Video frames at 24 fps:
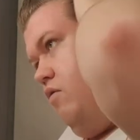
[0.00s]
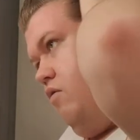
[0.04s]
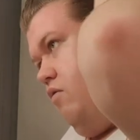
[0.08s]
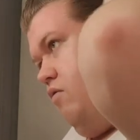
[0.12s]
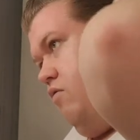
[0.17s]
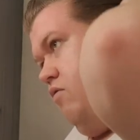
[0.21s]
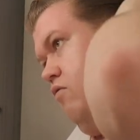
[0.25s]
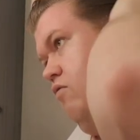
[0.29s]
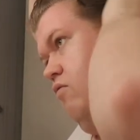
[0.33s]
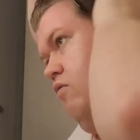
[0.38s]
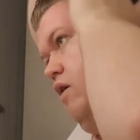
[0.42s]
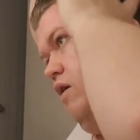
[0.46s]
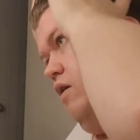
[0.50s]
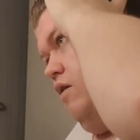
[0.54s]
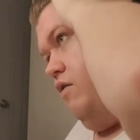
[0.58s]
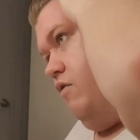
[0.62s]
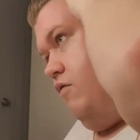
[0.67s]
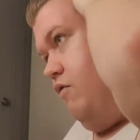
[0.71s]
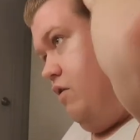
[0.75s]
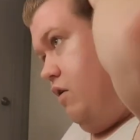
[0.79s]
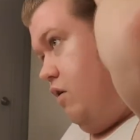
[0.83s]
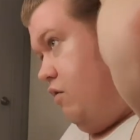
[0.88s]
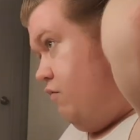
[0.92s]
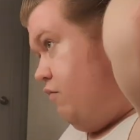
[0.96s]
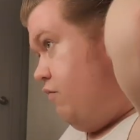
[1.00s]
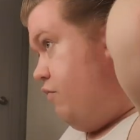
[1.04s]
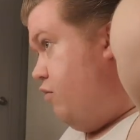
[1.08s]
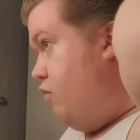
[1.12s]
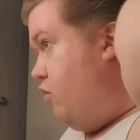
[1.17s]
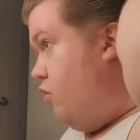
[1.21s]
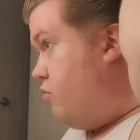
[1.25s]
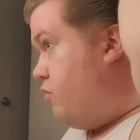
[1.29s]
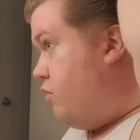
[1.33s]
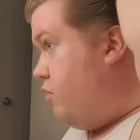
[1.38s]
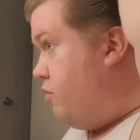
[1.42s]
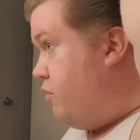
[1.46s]
So, alles wieder in
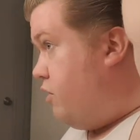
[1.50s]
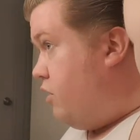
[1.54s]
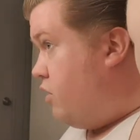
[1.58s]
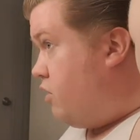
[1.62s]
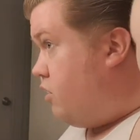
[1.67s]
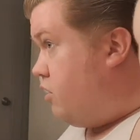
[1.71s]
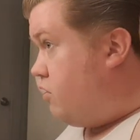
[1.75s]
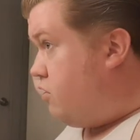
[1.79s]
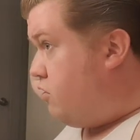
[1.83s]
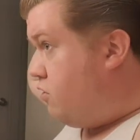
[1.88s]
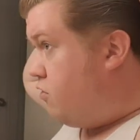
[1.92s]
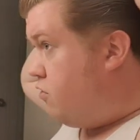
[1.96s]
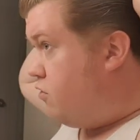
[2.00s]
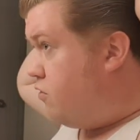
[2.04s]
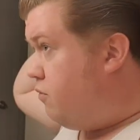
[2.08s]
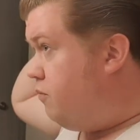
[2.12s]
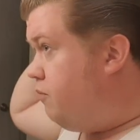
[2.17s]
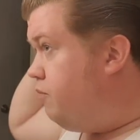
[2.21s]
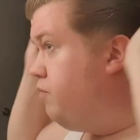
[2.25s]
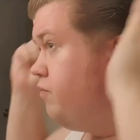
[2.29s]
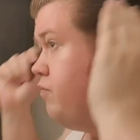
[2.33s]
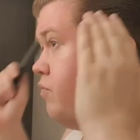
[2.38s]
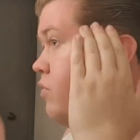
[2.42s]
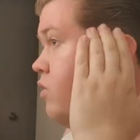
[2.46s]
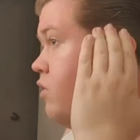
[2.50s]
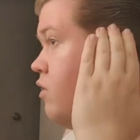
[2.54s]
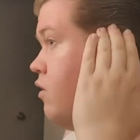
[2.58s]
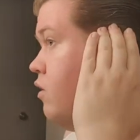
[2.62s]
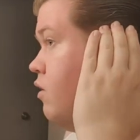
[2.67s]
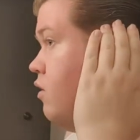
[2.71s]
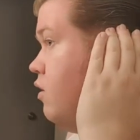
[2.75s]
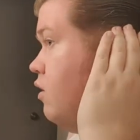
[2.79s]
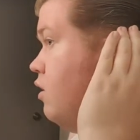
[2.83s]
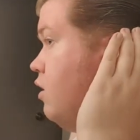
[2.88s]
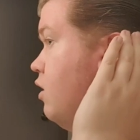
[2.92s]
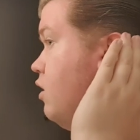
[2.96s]
Form gebracht.
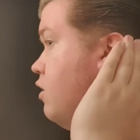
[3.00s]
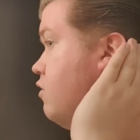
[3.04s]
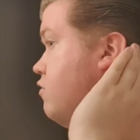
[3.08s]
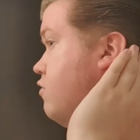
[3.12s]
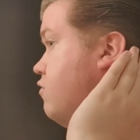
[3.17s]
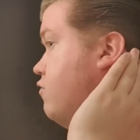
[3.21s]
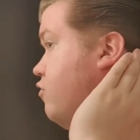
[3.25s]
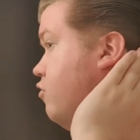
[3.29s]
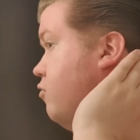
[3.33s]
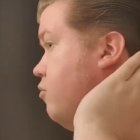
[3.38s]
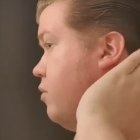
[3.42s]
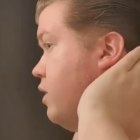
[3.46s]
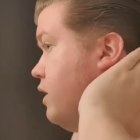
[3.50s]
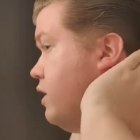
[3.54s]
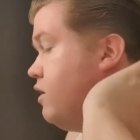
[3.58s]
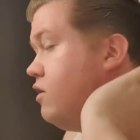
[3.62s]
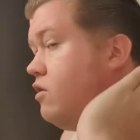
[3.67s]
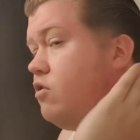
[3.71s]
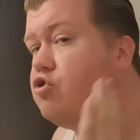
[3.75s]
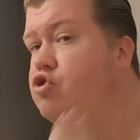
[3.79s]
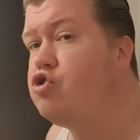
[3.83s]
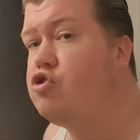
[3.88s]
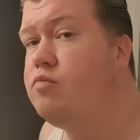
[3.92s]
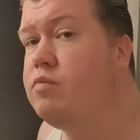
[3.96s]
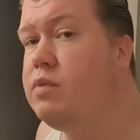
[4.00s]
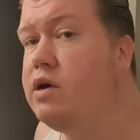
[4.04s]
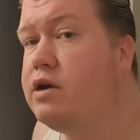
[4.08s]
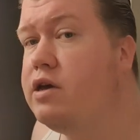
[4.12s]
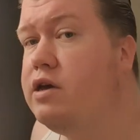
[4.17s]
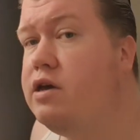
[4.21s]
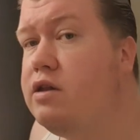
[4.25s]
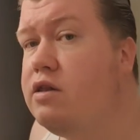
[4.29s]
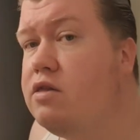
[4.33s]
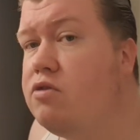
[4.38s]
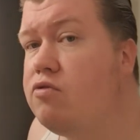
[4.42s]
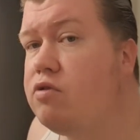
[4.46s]
Haare sind für meinen Geschmack
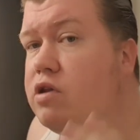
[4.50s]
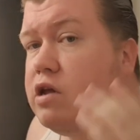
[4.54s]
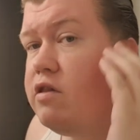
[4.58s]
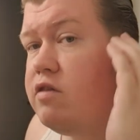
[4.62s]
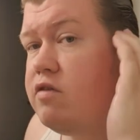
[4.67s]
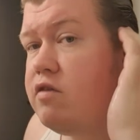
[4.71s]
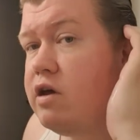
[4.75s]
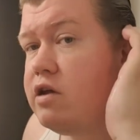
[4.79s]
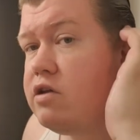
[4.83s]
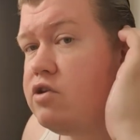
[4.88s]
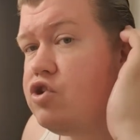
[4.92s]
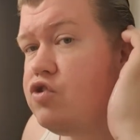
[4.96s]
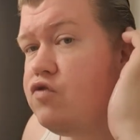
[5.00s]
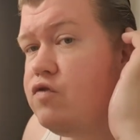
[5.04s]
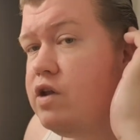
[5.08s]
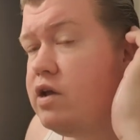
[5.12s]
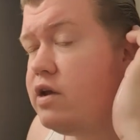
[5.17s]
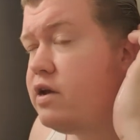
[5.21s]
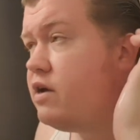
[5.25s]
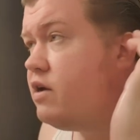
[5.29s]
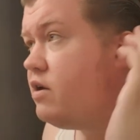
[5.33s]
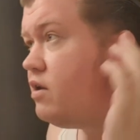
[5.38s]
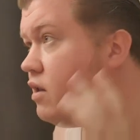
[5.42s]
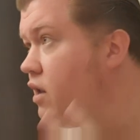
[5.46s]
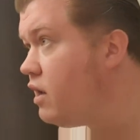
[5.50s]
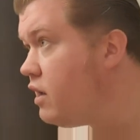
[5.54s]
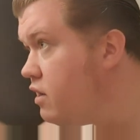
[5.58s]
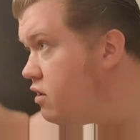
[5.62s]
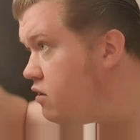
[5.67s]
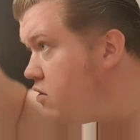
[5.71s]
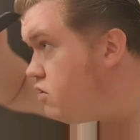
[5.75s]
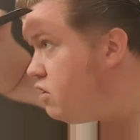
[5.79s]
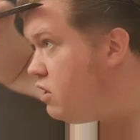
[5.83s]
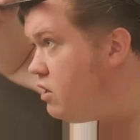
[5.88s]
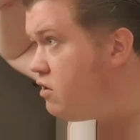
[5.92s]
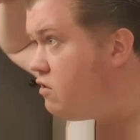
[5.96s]
hinten und an den Seiten schon wieder einen
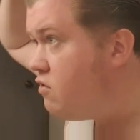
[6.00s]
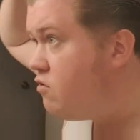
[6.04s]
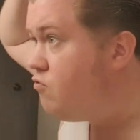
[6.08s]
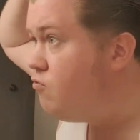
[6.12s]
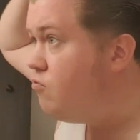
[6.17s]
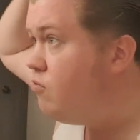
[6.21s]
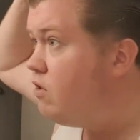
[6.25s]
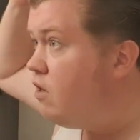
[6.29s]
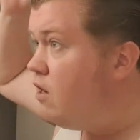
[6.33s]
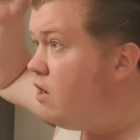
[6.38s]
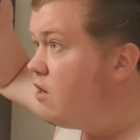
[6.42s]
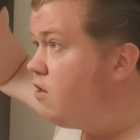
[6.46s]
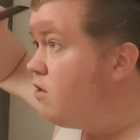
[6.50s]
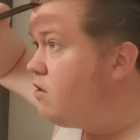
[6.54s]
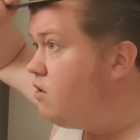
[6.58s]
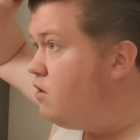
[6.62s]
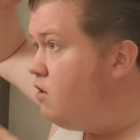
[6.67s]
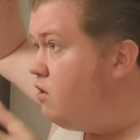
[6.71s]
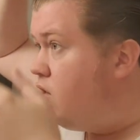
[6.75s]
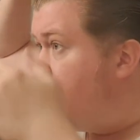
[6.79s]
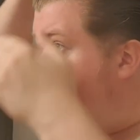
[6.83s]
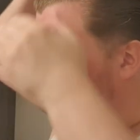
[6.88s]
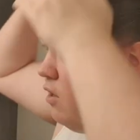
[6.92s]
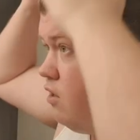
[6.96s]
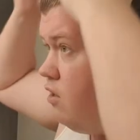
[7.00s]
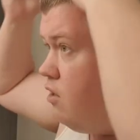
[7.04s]
kleinen Tick zu lang.